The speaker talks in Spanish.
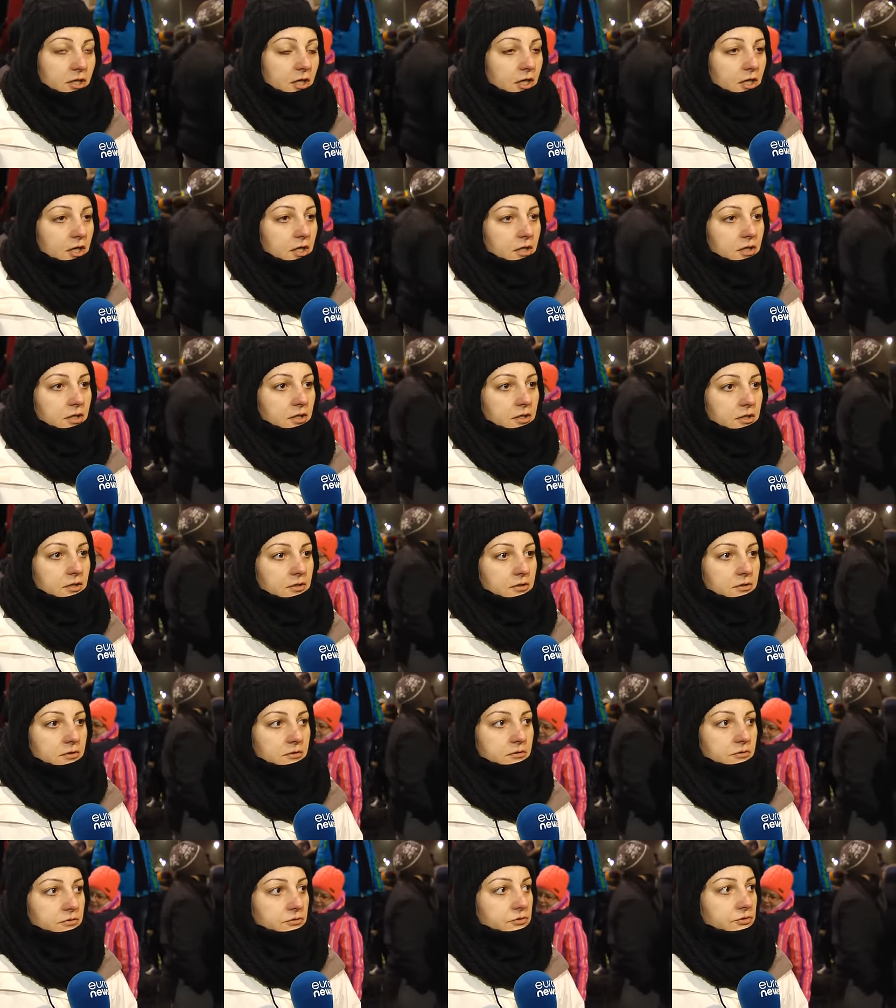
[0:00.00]
cosas
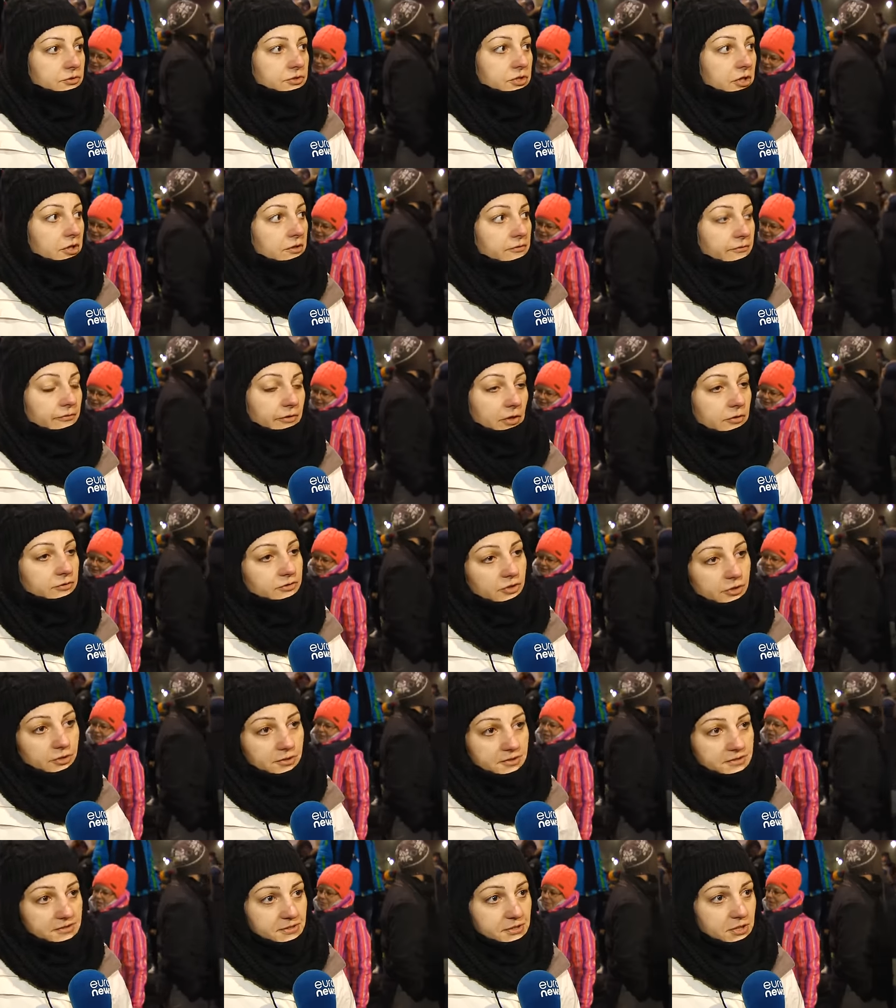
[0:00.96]
muy importantes
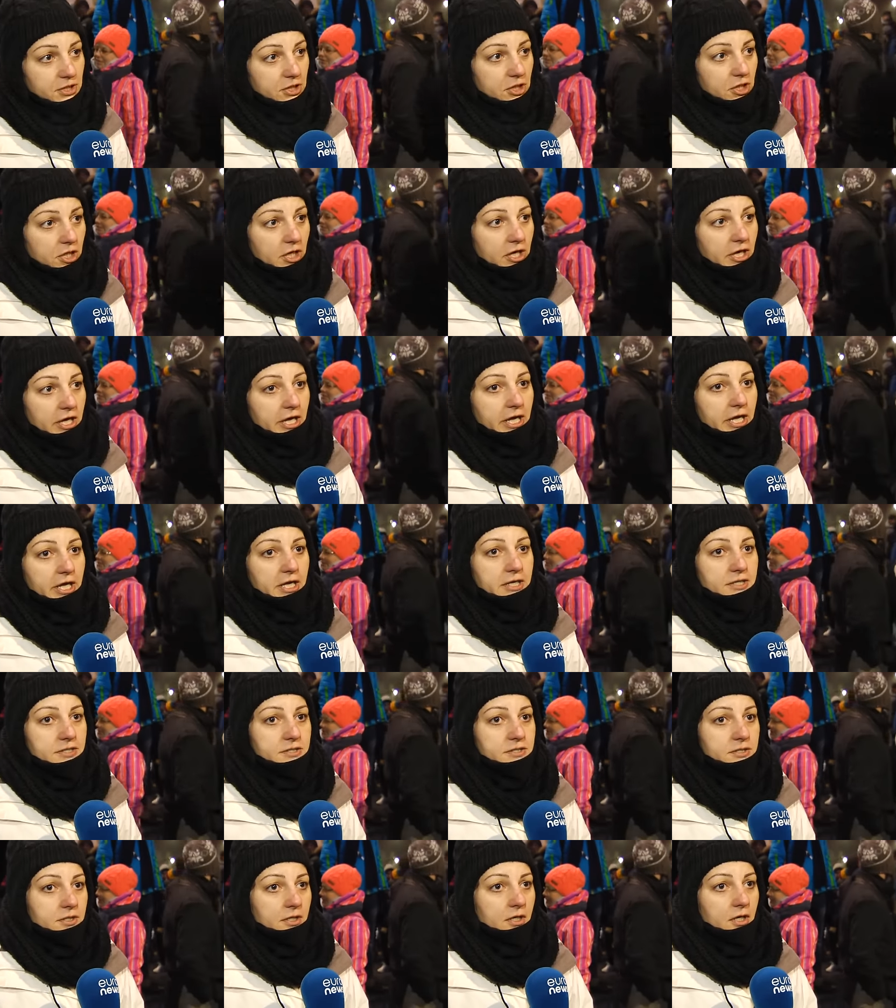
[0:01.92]
que queremos que ocurran.
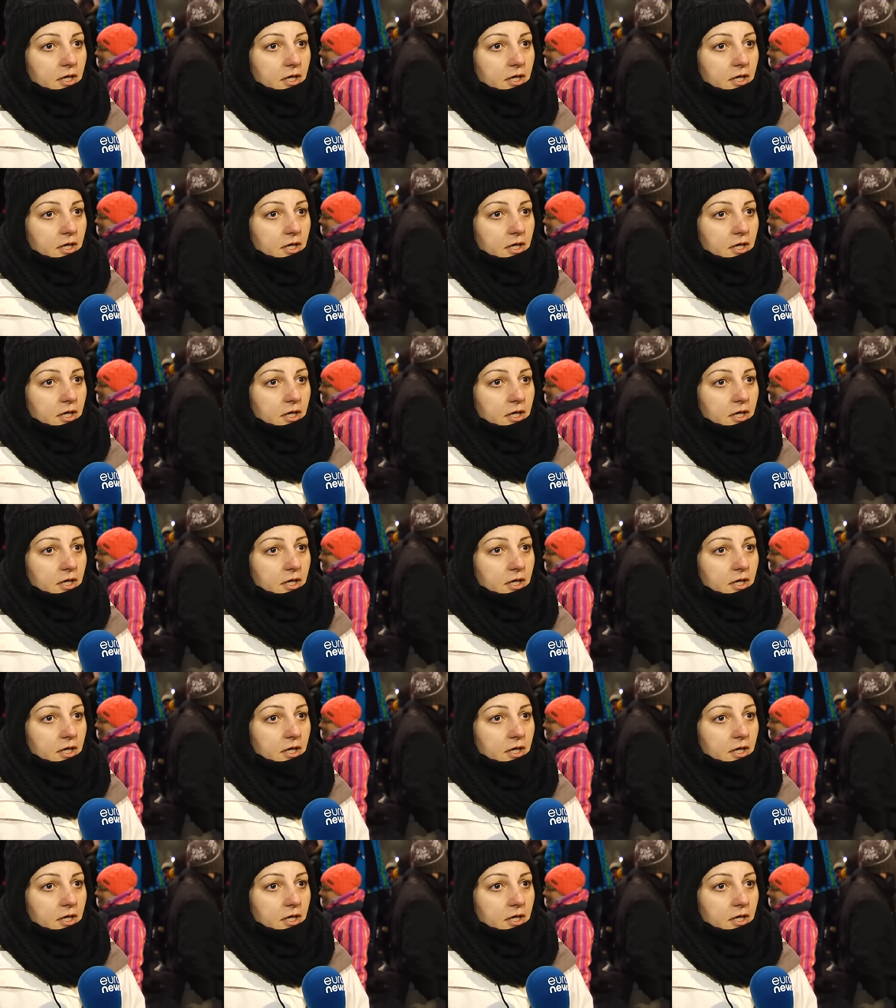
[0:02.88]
